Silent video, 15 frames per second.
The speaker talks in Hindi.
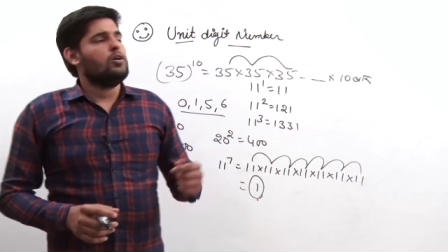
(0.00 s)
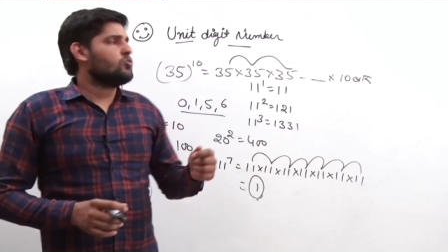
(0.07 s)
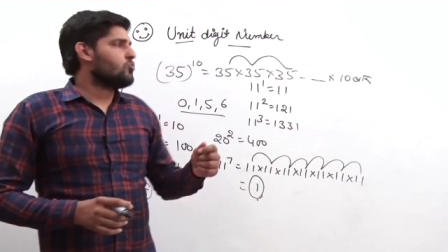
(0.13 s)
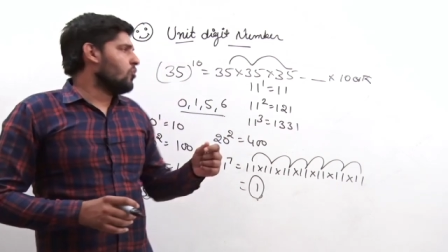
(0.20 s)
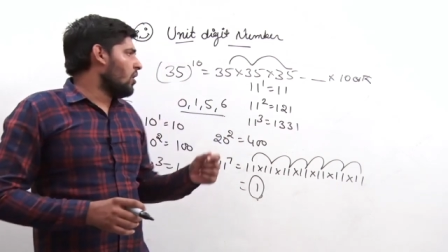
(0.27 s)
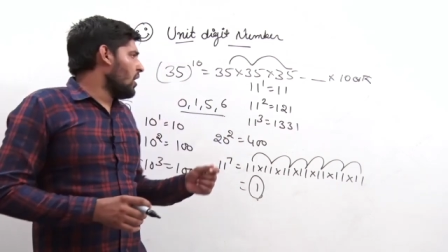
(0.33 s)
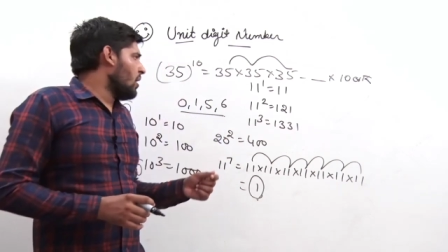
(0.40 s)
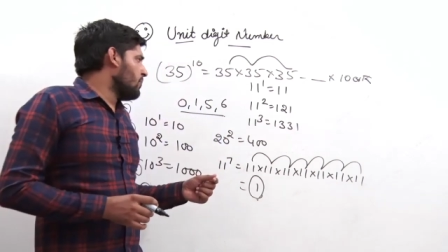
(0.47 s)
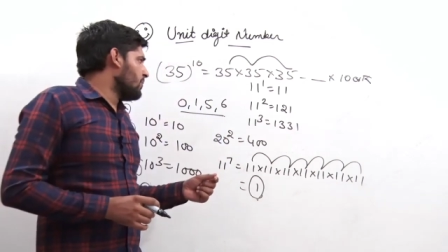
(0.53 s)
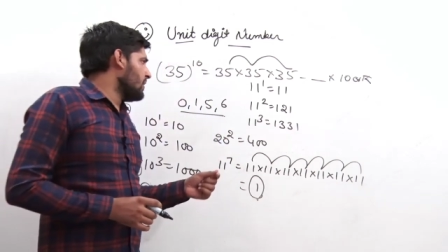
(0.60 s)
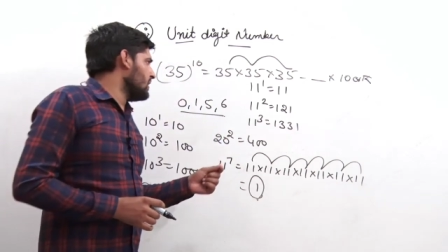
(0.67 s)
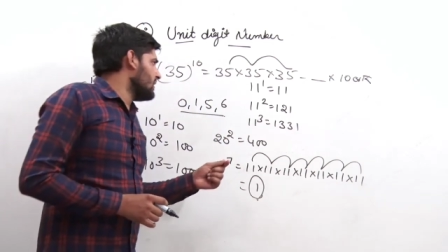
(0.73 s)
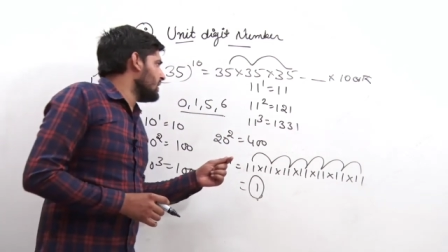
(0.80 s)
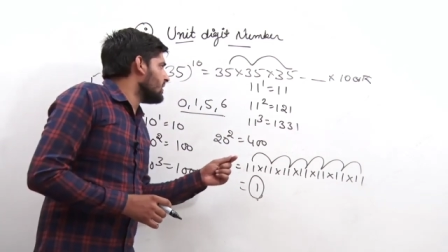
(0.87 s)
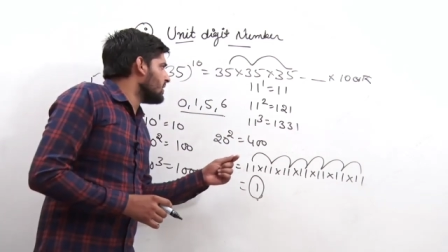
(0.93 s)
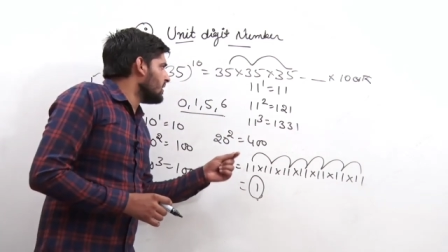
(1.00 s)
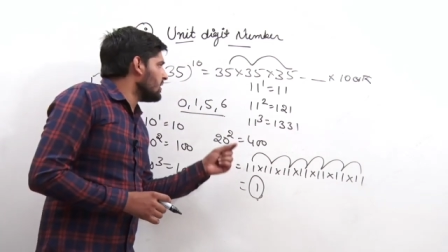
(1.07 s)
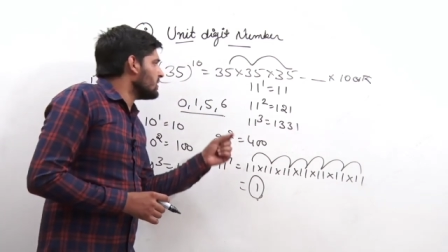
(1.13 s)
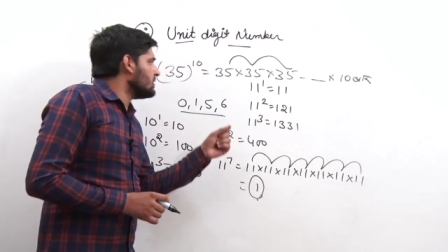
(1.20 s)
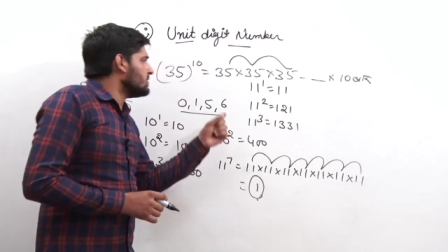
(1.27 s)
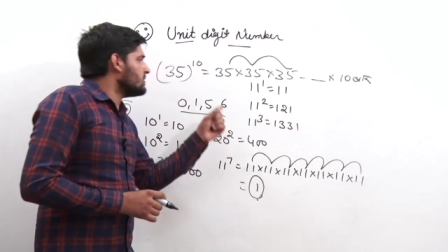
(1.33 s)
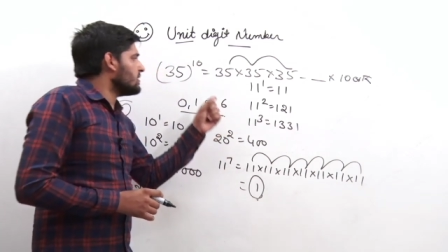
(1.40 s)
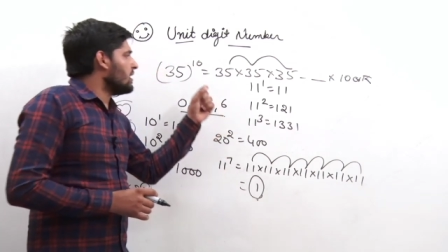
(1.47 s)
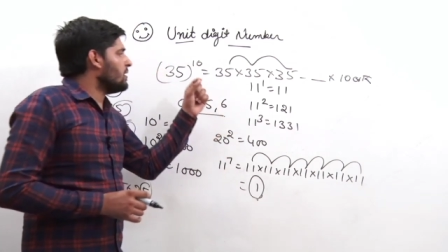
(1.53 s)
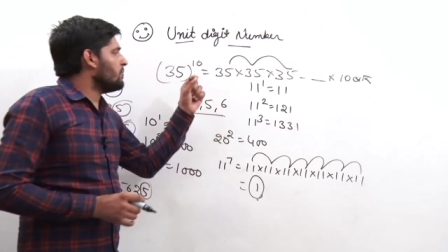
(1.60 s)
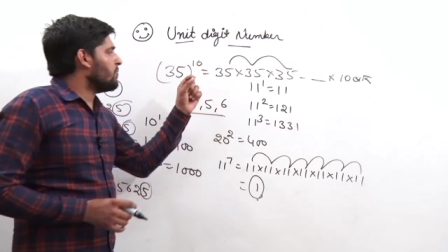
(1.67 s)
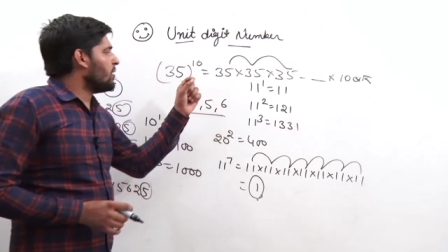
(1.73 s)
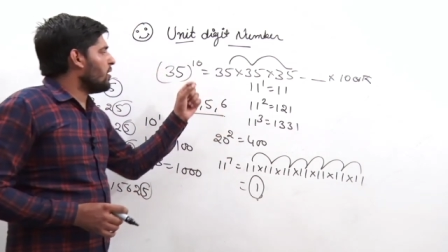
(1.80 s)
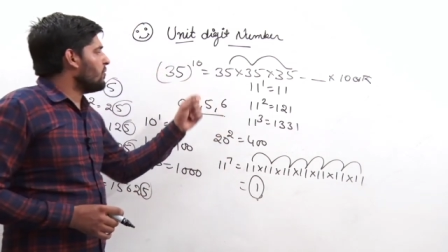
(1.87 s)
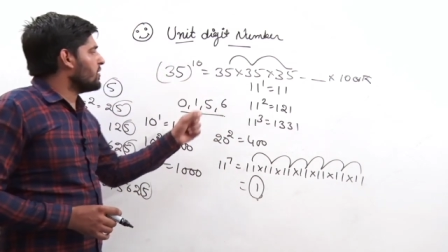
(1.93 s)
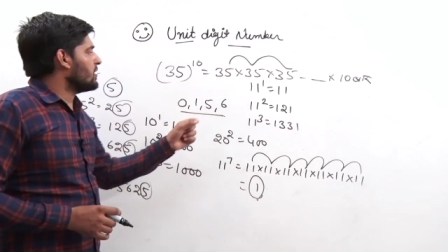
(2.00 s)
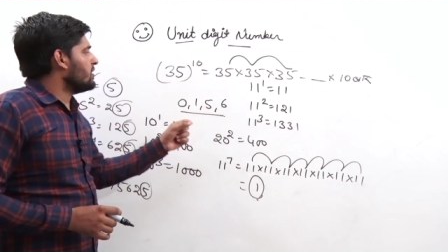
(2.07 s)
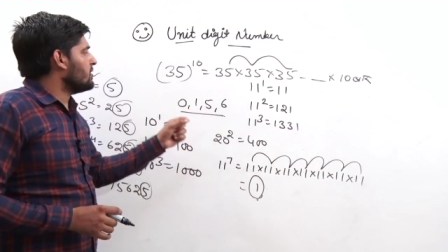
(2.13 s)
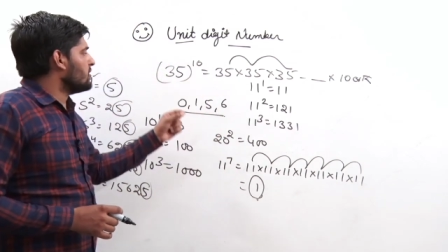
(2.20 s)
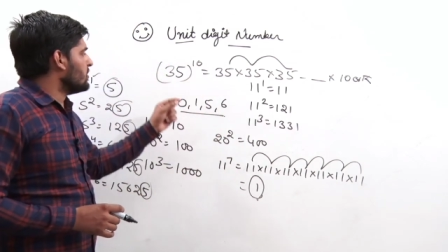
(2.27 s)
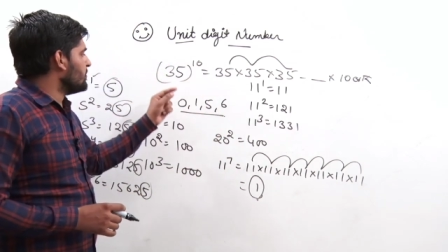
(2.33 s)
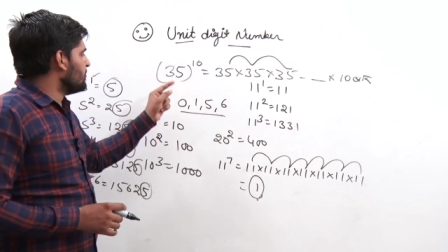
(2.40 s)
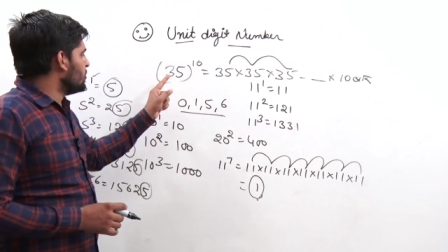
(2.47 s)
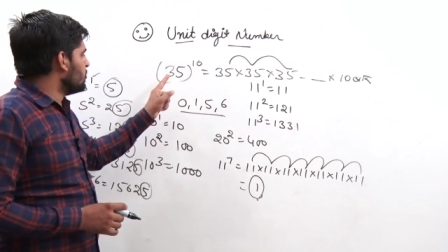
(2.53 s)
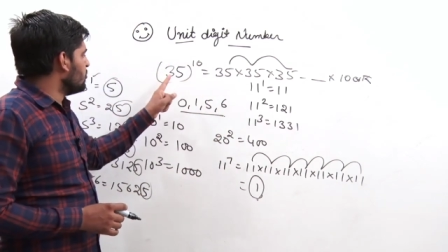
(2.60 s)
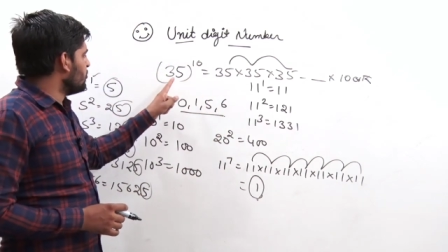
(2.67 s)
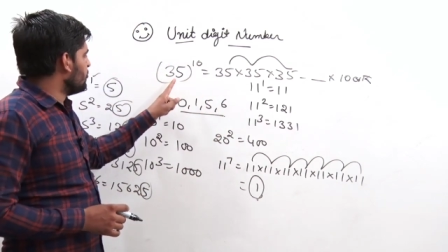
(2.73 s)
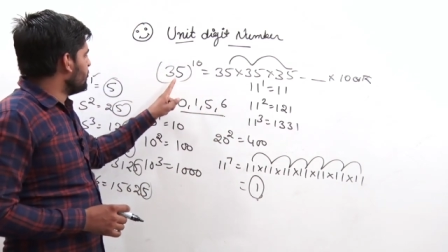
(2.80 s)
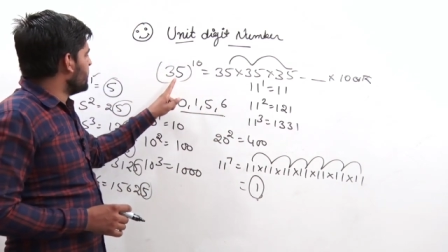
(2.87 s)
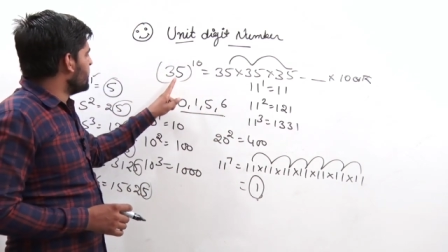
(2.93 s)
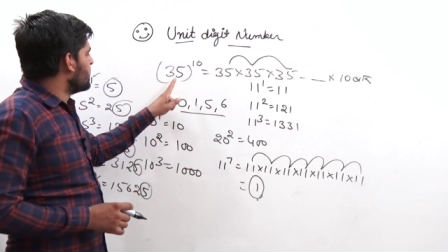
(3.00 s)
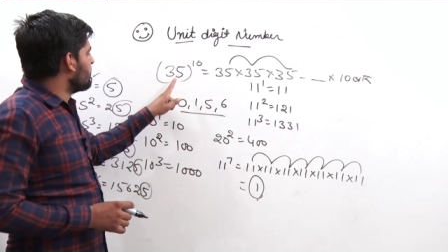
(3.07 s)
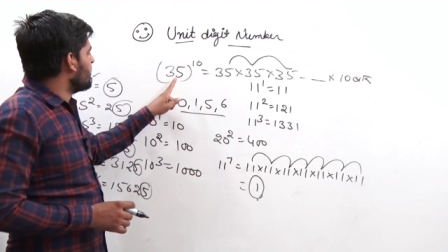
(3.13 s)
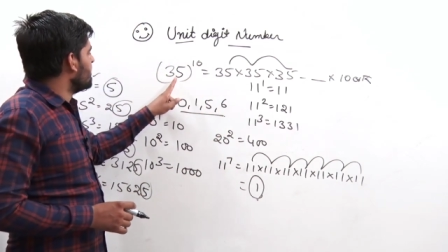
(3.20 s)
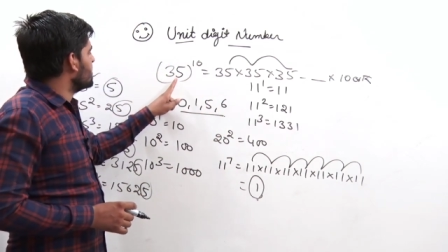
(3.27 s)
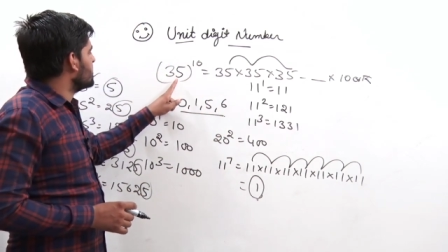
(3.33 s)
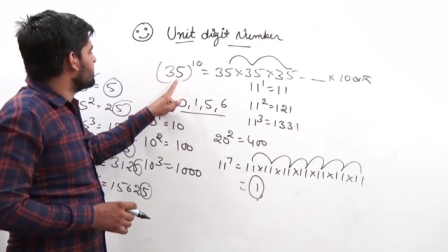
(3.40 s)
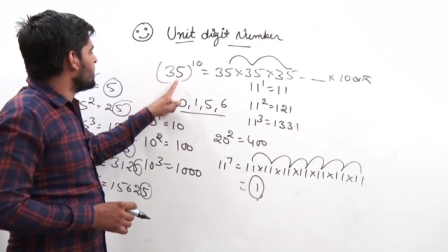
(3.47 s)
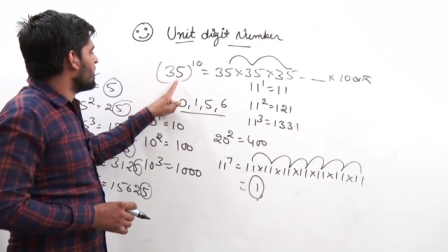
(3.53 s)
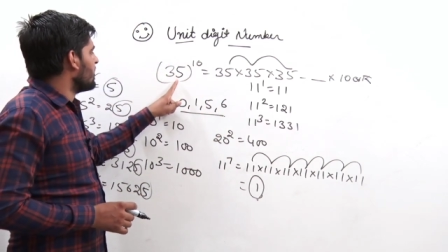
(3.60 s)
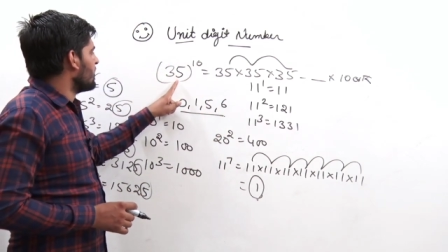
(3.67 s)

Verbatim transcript: तो आपने देखा कि चाहे पावर कितनी भी हो यूनिट प्लेस पर